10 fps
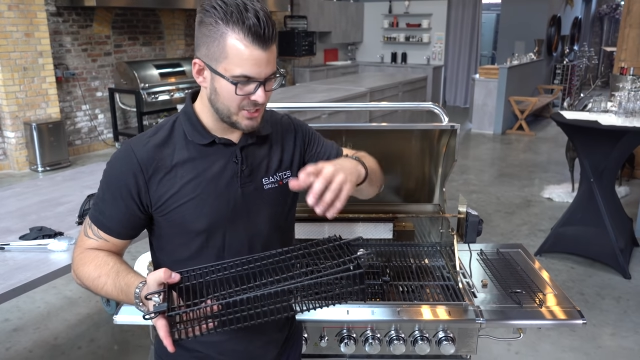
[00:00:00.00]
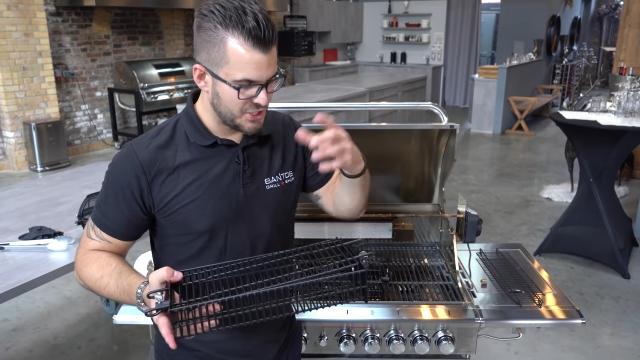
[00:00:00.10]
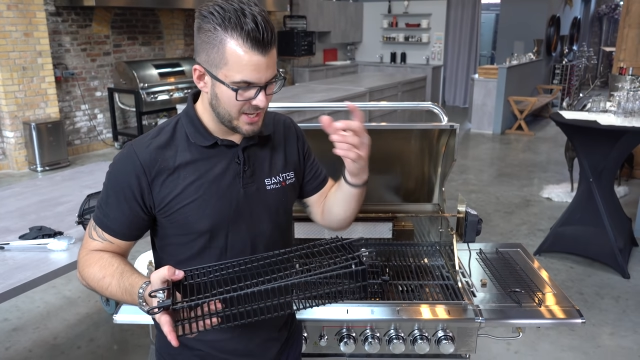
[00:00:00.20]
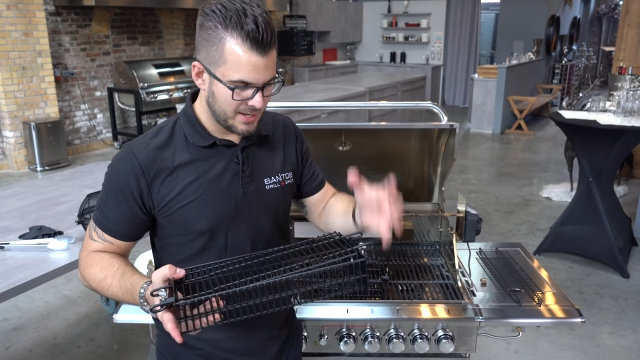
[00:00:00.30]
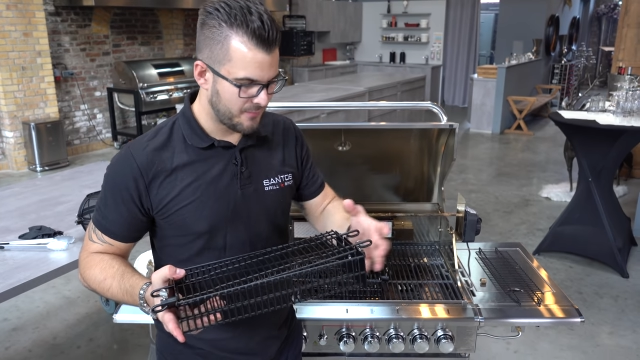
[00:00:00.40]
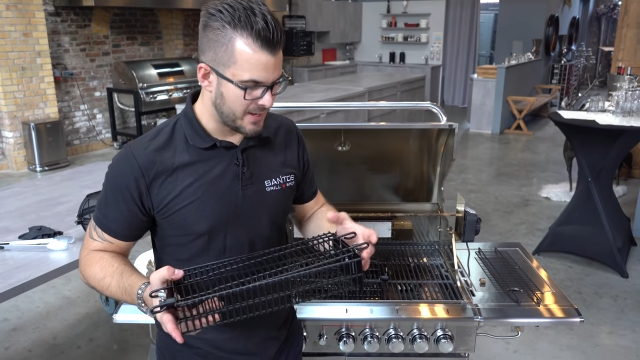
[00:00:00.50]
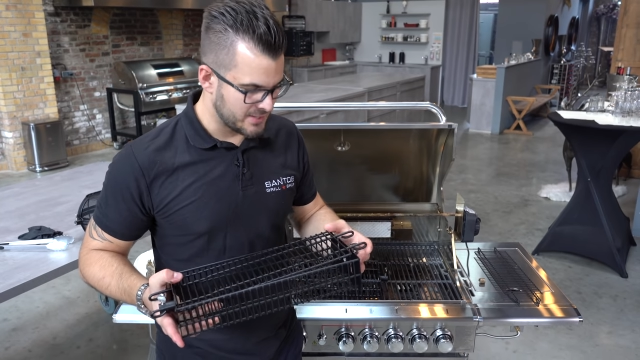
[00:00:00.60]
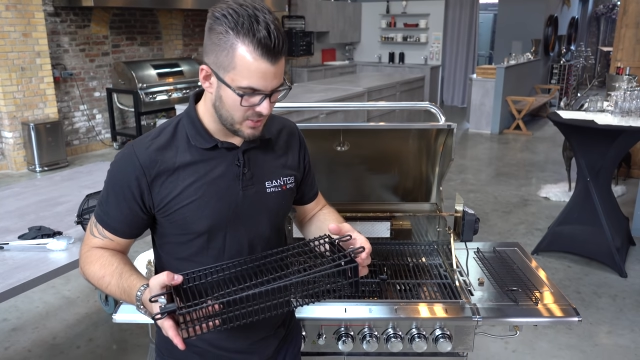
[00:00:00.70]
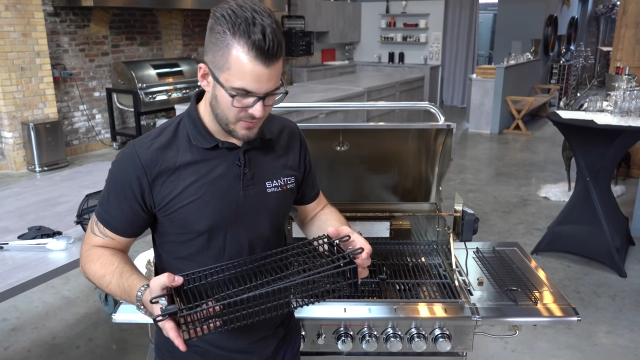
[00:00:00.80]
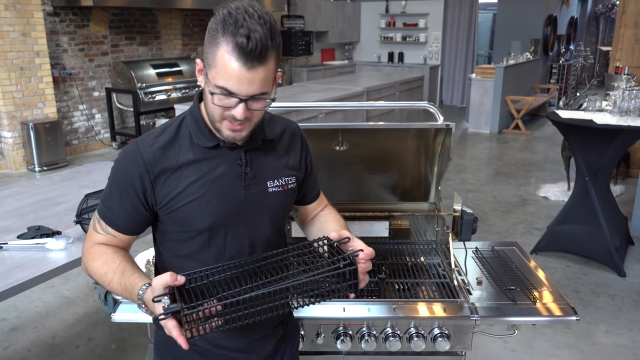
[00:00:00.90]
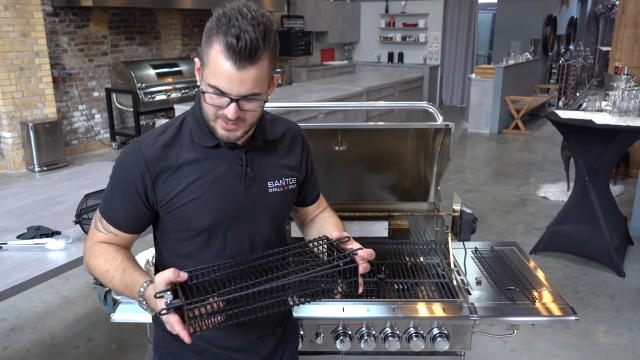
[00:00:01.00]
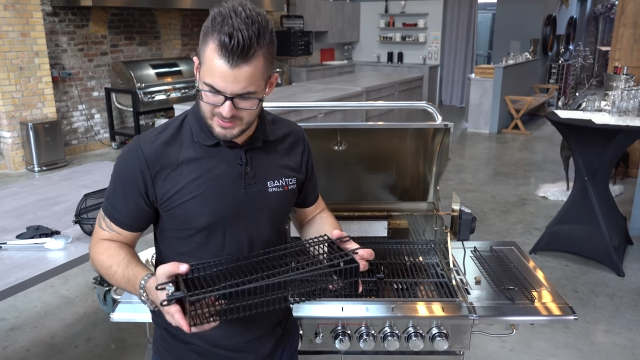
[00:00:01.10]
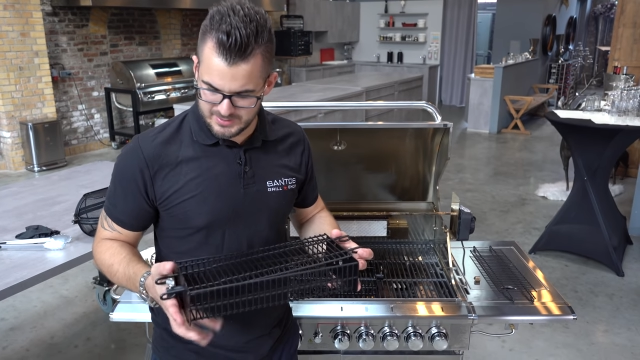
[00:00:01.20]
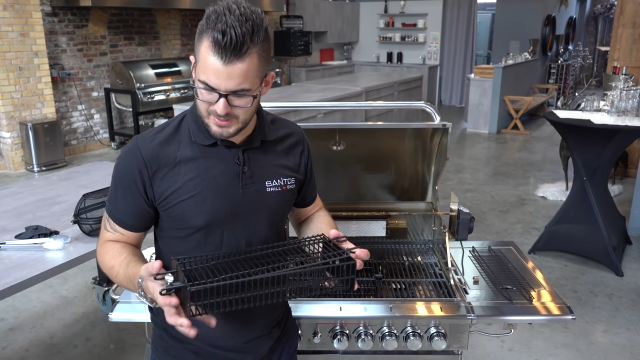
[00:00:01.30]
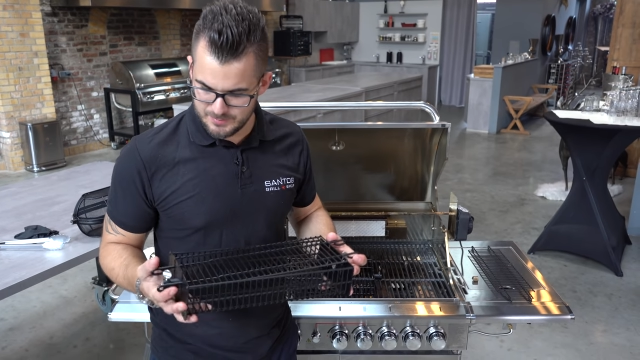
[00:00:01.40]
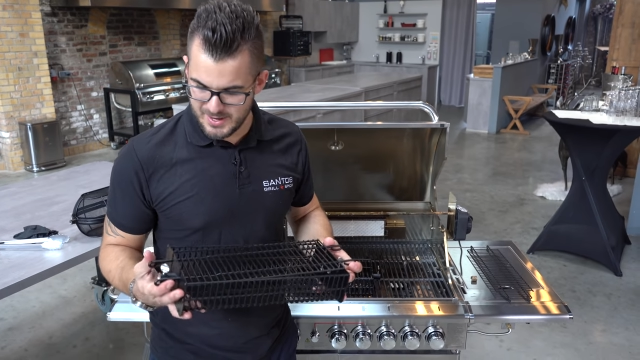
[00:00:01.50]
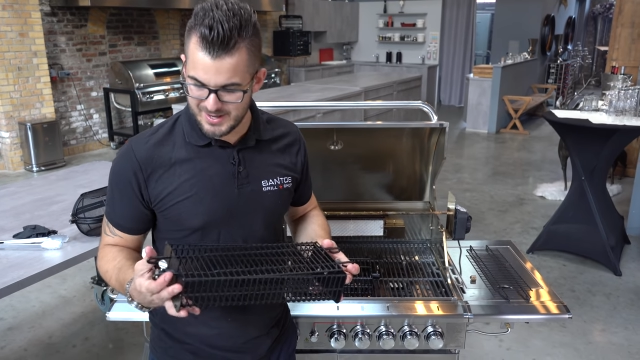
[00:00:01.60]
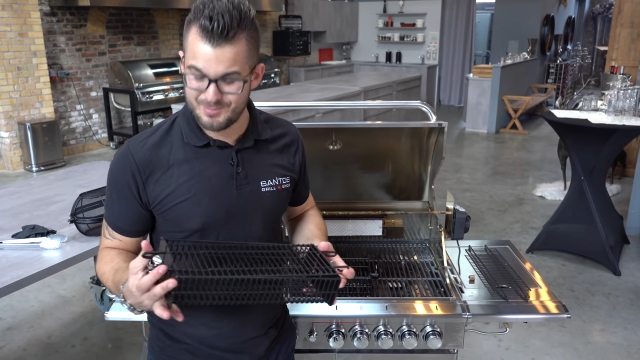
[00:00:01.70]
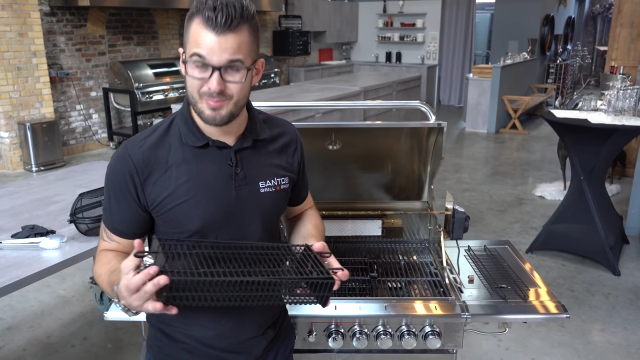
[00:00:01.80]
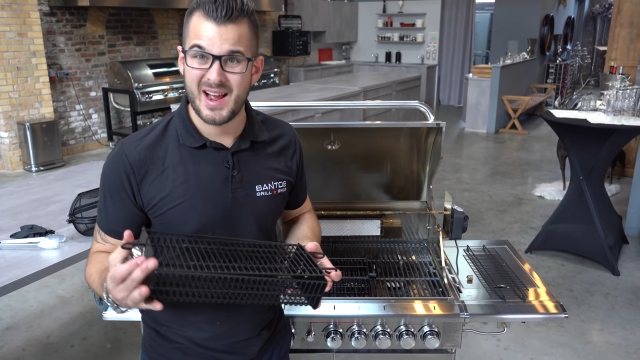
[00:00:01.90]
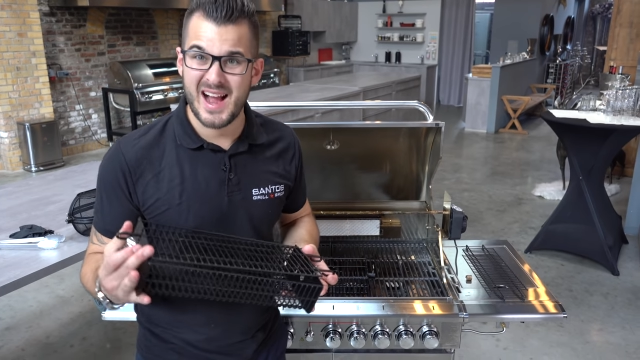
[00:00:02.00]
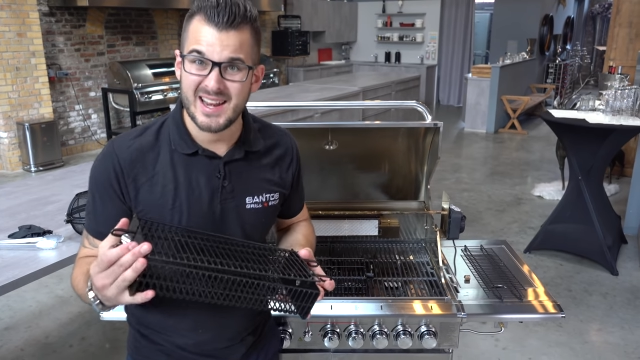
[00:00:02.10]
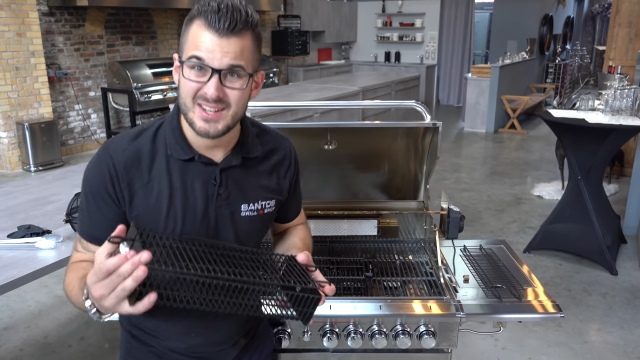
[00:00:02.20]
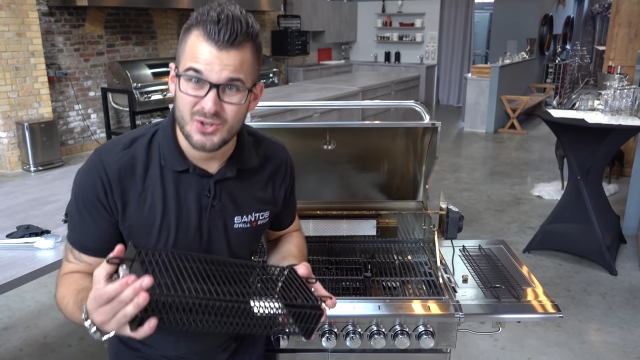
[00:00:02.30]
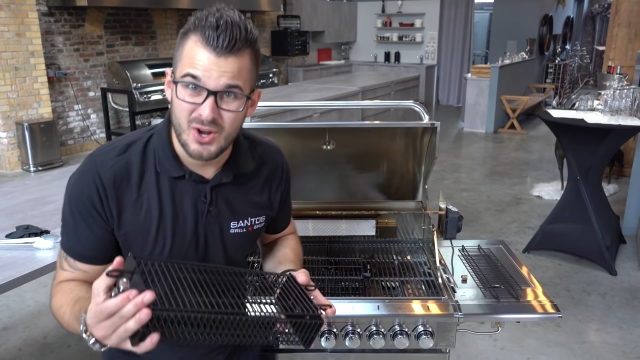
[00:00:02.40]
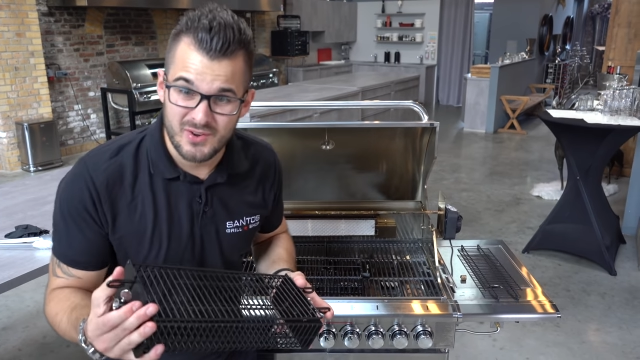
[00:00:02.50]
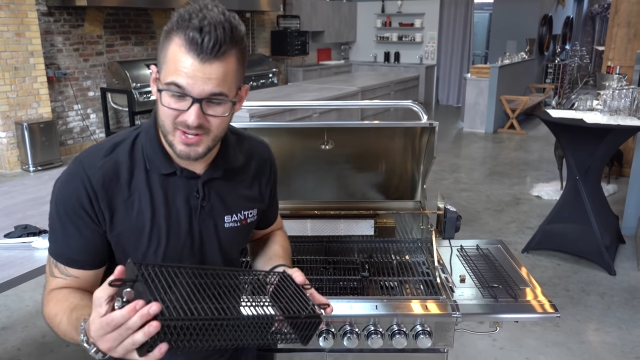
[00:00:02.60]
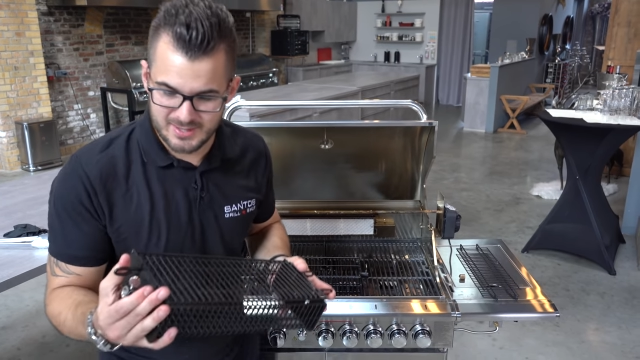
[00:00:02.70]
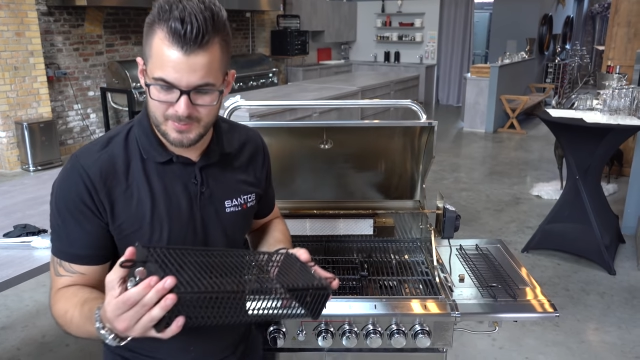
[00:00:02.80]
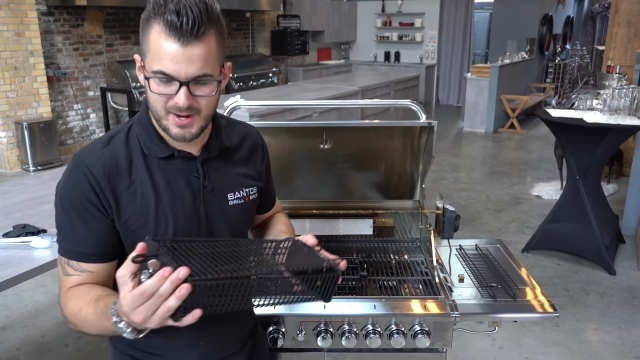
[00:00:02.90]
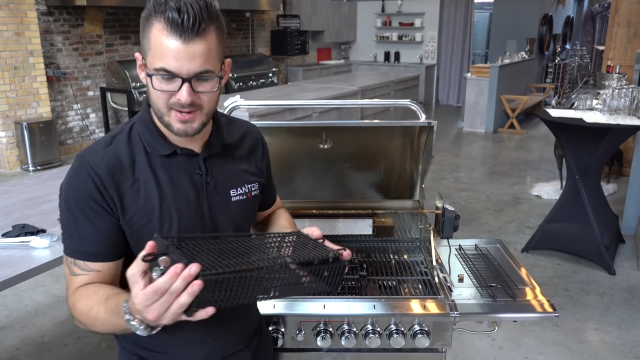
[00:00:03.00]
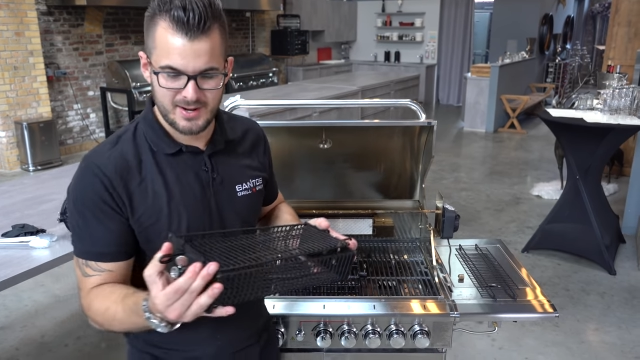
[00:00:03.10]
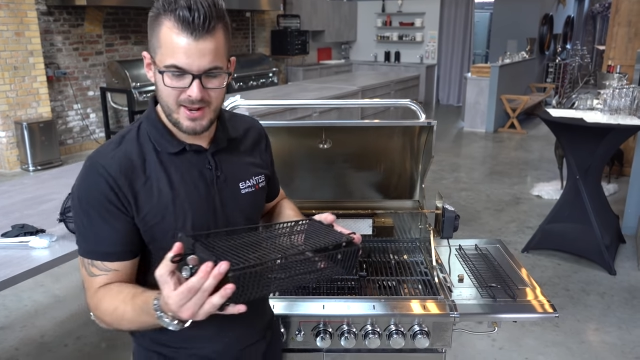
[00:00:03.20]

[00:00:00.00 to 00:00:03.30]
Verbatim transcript: Chicken Wings können wir da drin machen, Braten können wir darin machen,